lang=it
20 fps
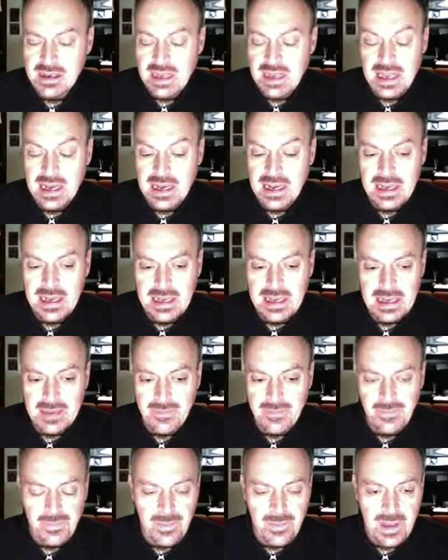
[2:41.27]
al,
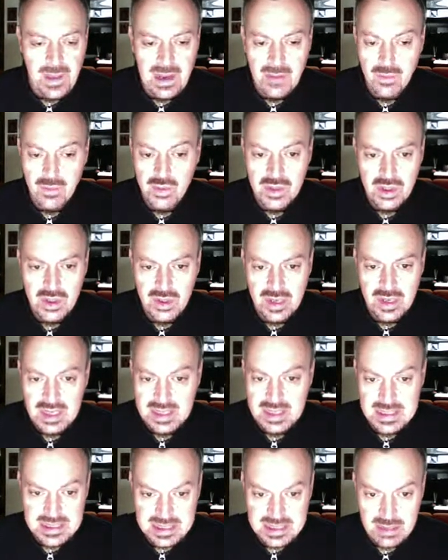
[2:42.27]
ehm, alla funzione che
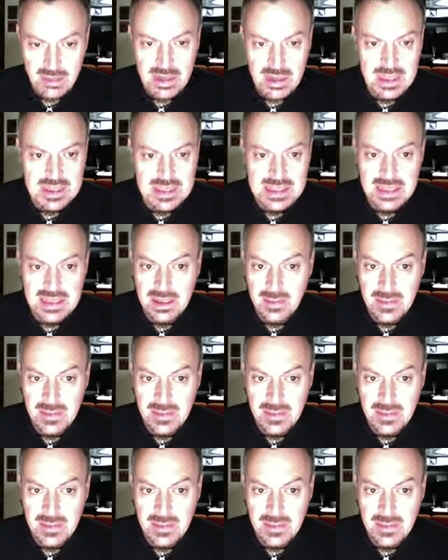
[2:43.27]
si sta utilizzando.